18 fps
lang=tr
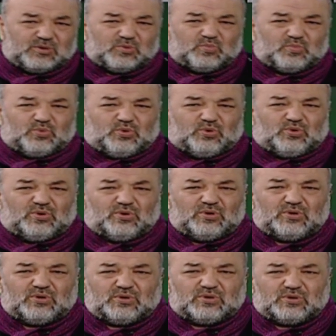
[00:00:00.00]
Bu
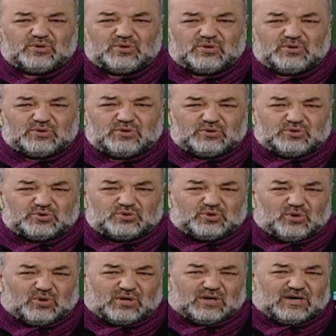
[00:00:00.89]

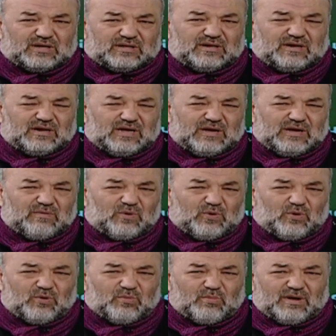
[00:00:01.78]
çok kadınla evli
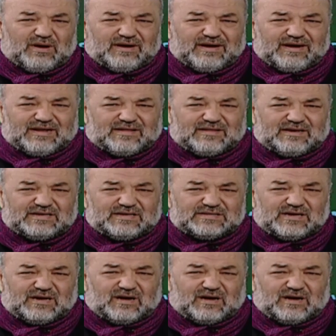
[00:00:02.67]
olmanın getireceği